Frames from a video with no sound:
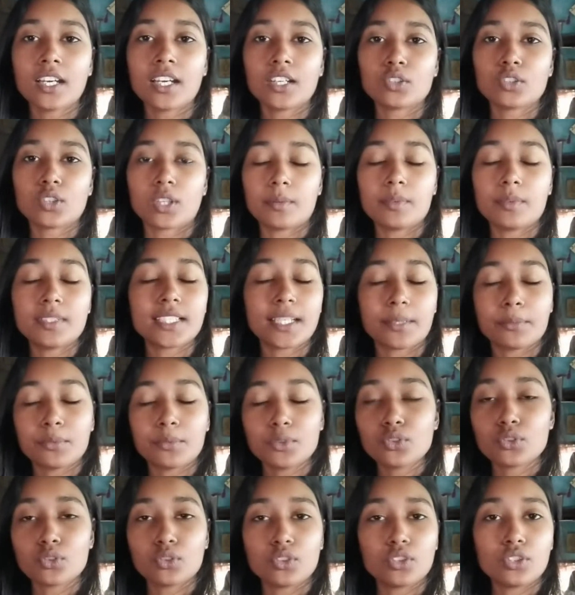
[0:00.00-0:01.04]
তো আমি যাব
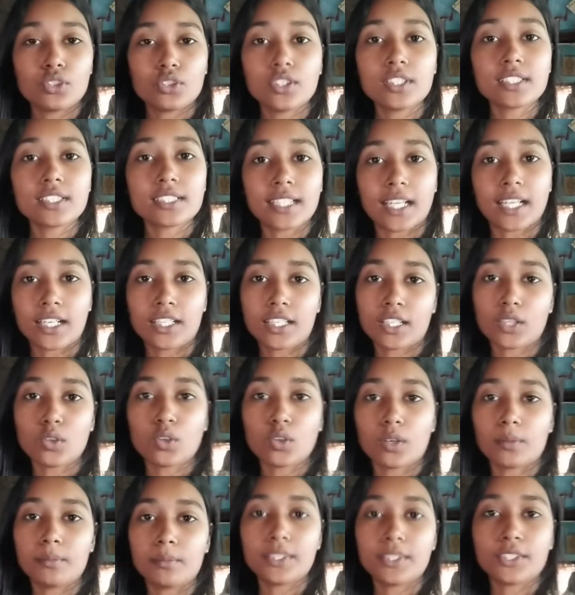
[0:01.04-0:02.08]
জলদি জলদি স্নানটাও
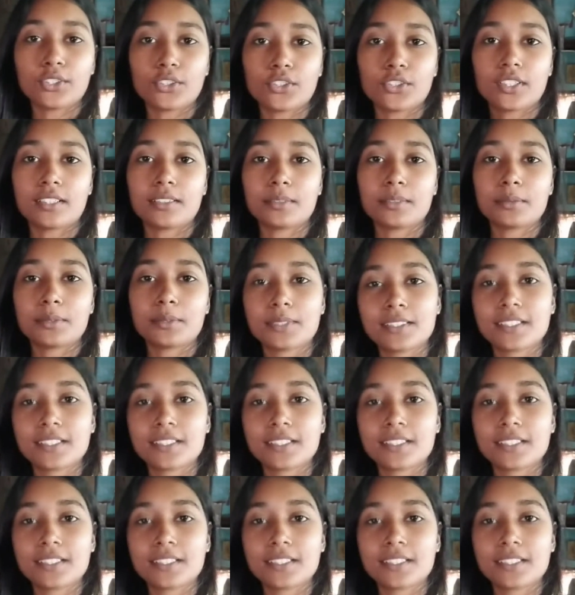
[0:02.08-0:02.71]
কমপ্লিট করে নেবো